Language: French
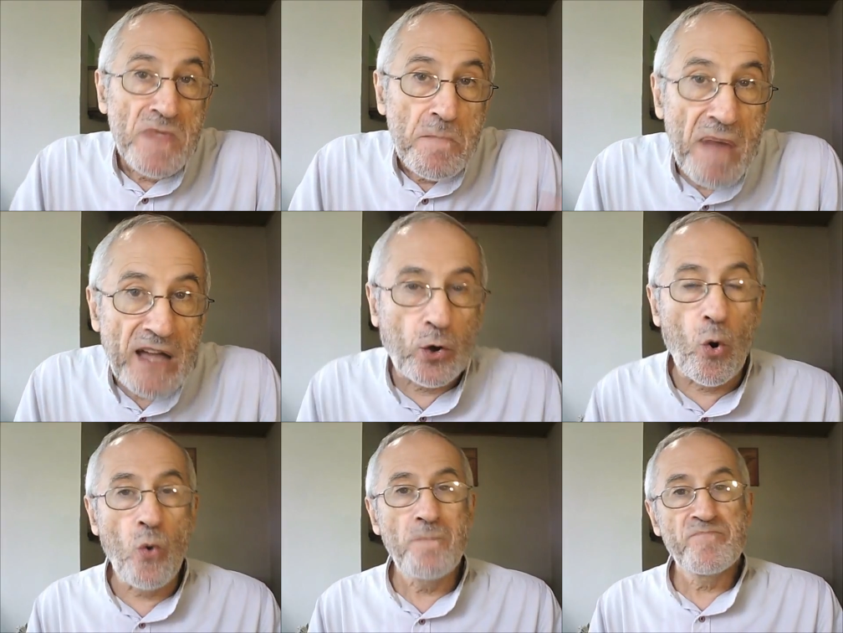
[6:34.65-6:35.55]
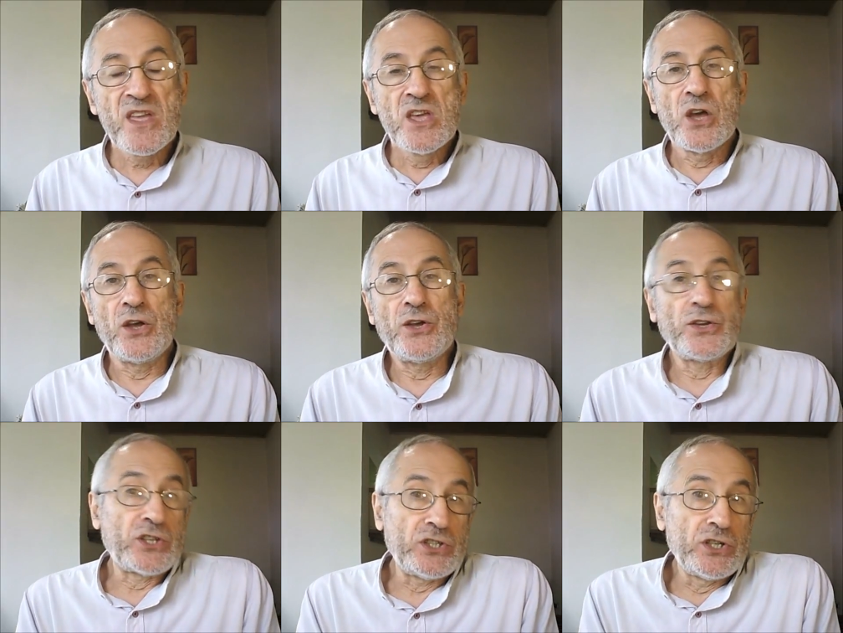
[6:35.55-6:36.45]
Macron, euh,
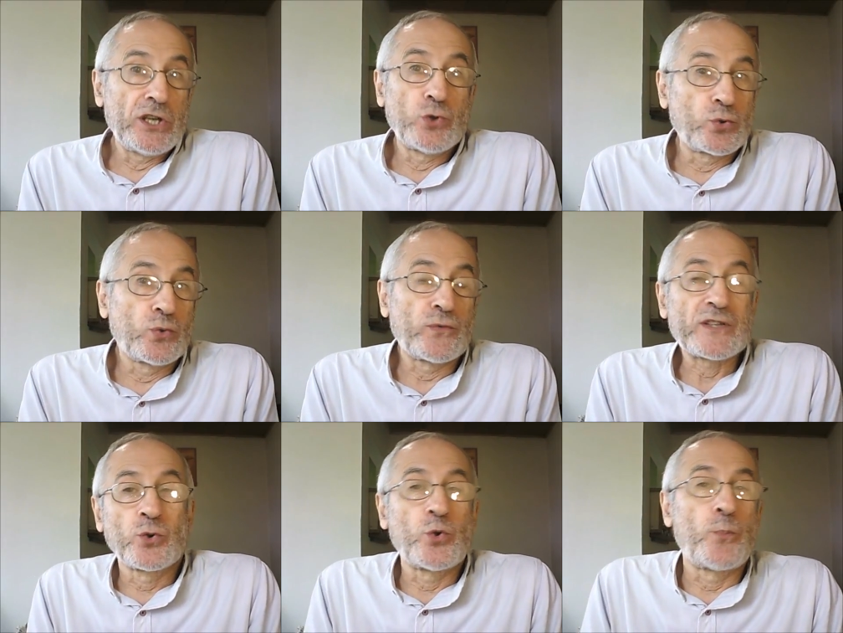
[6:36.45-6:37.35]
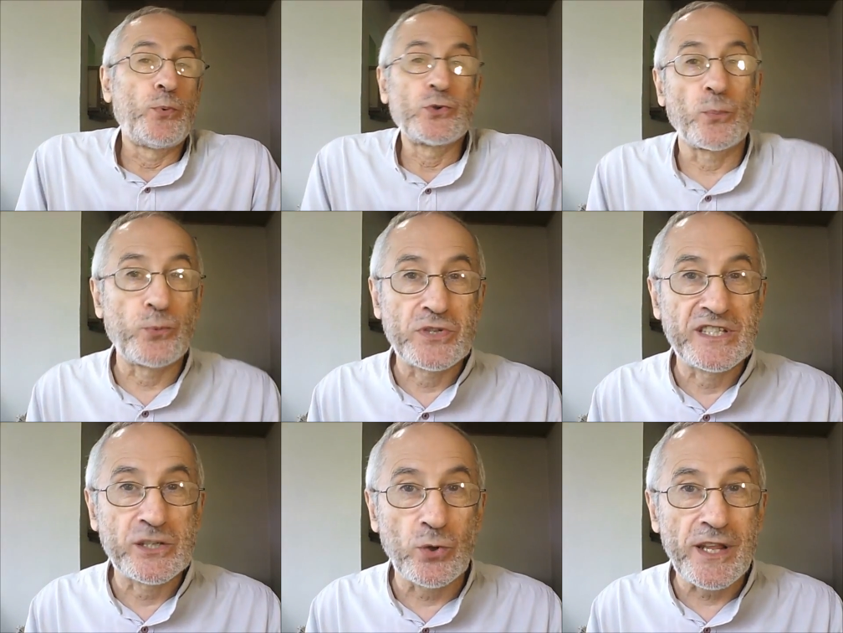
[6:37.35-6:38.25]
qui est de toute façon de plus en plus
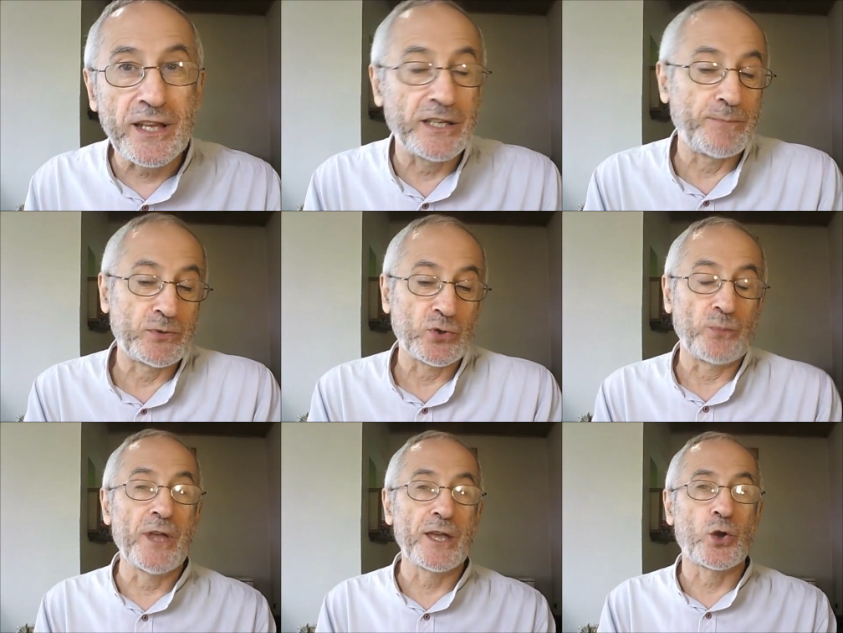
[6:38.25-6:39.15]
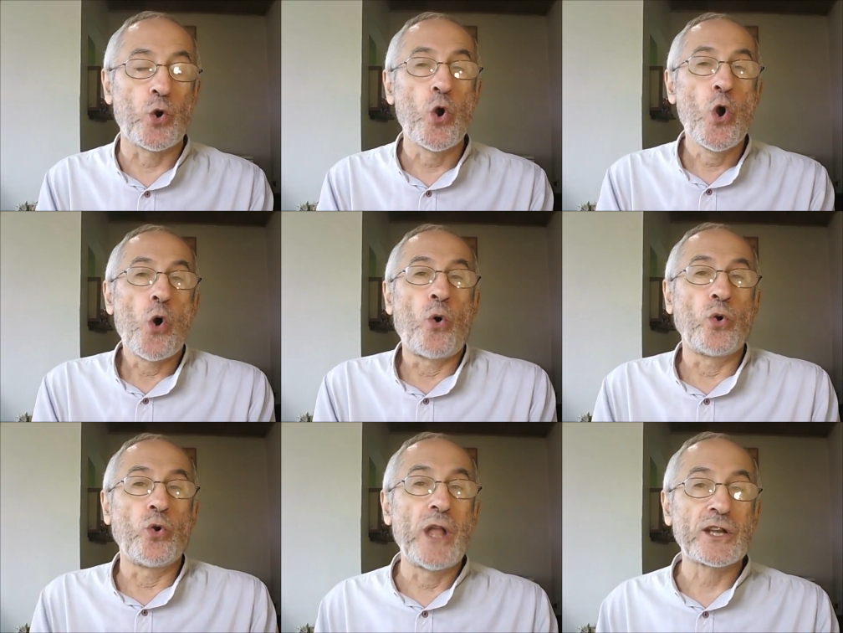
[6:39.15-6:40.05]
isolé, qui sent bien que on
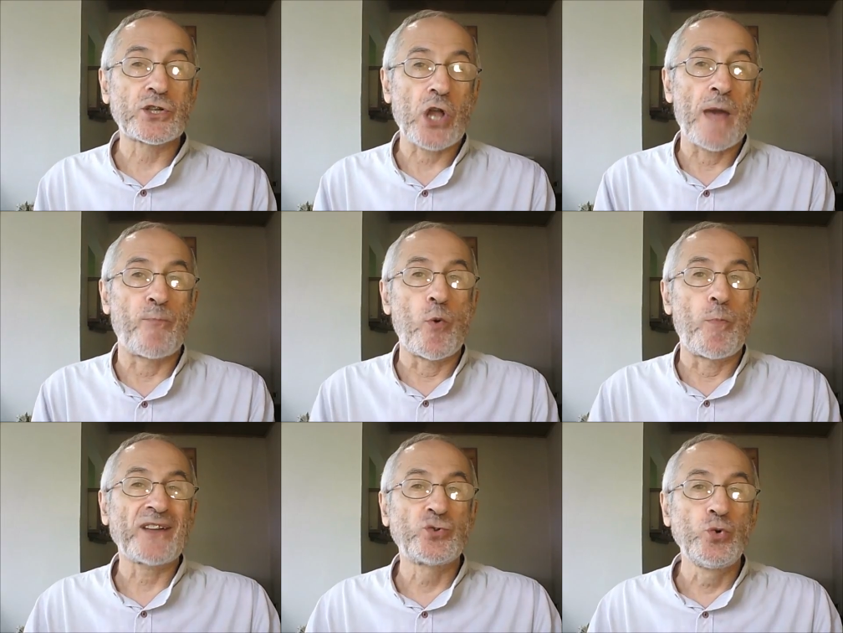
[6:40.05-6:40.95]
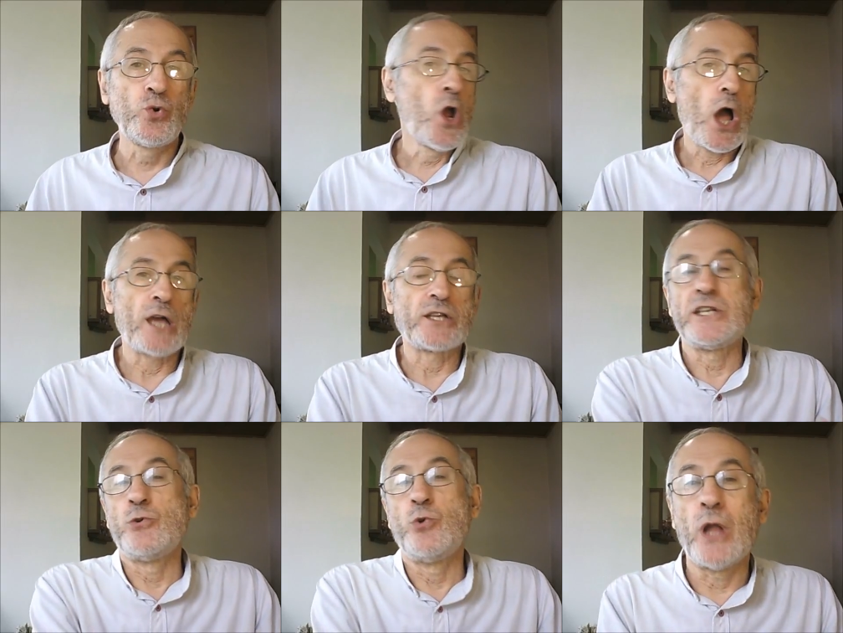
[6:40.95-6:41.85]
le lâche un peu partout, à hein,
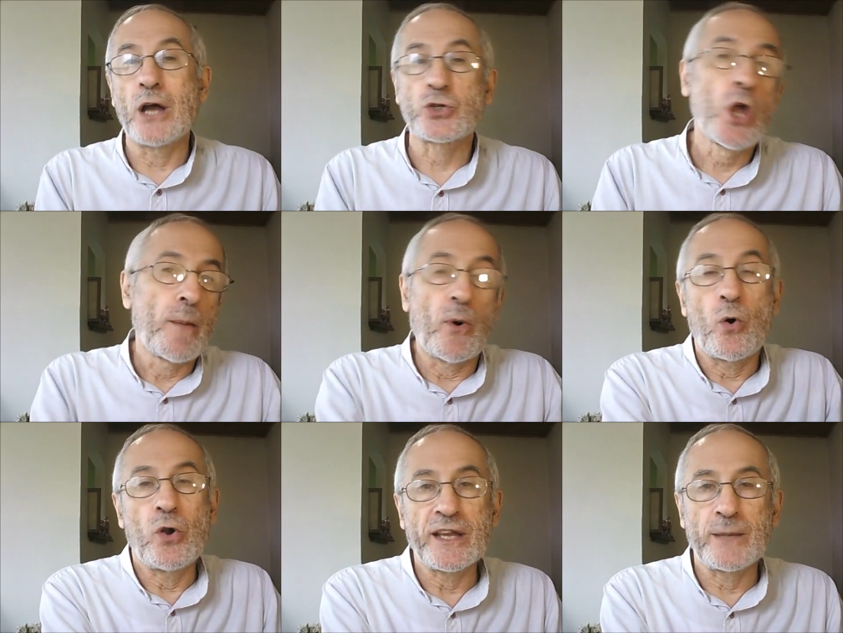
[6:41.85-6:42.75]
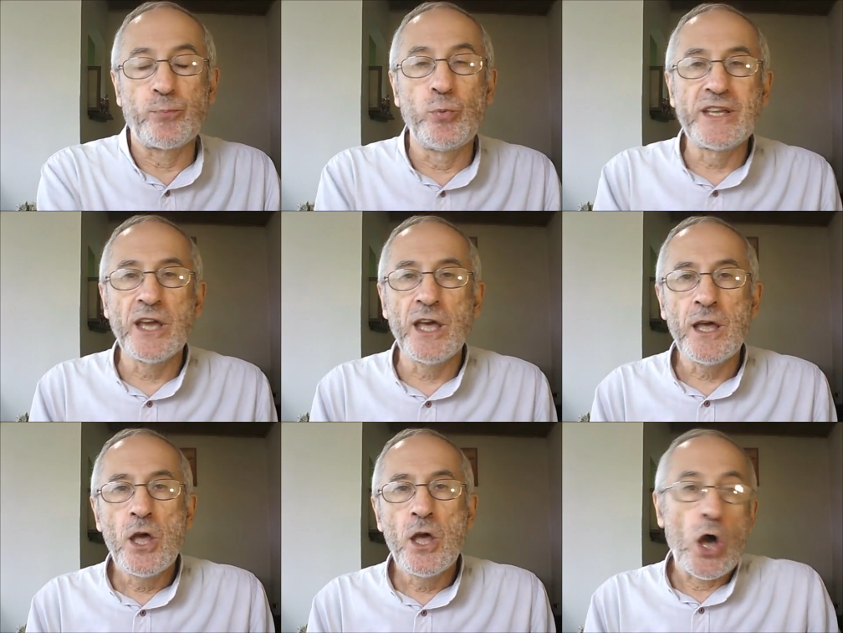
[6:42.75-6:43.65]
qui le lâche Bon, les Républicains,
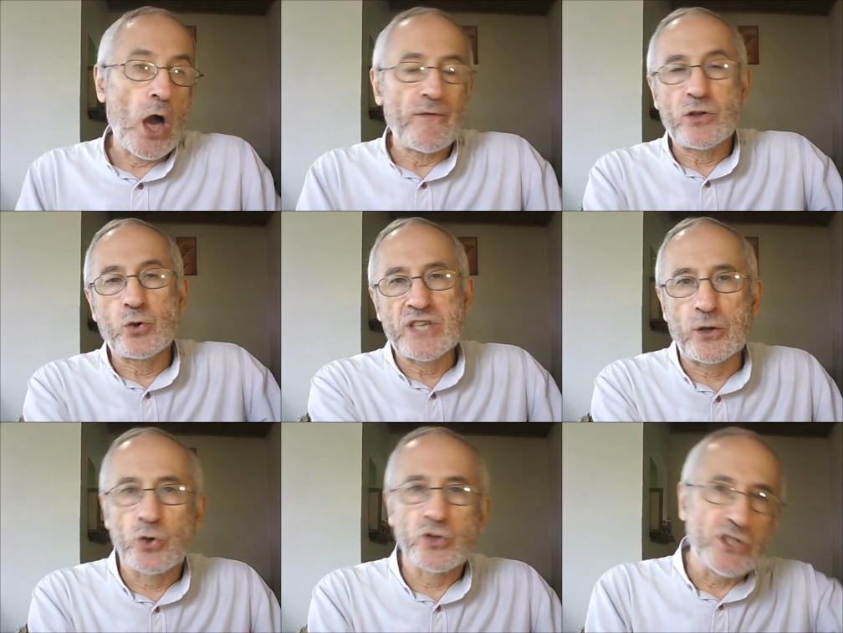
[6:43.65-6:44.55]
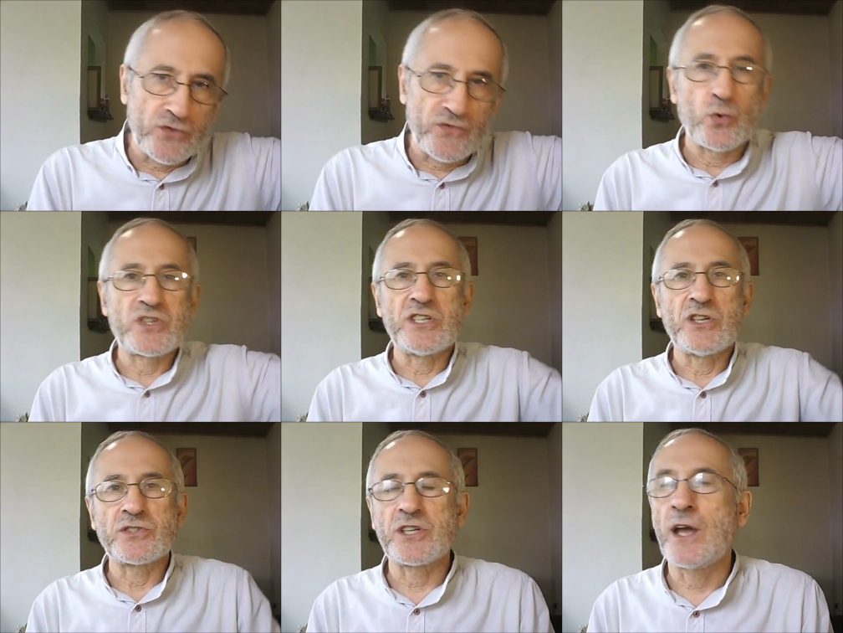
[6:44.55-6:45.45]
avec Sarkozy, je veux aussi
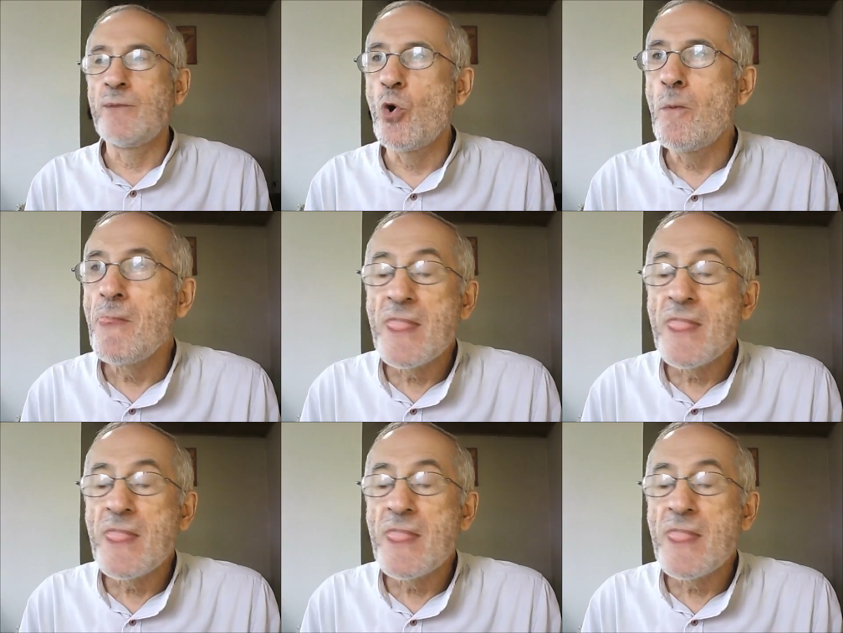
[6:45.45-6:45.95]
en dire un mot,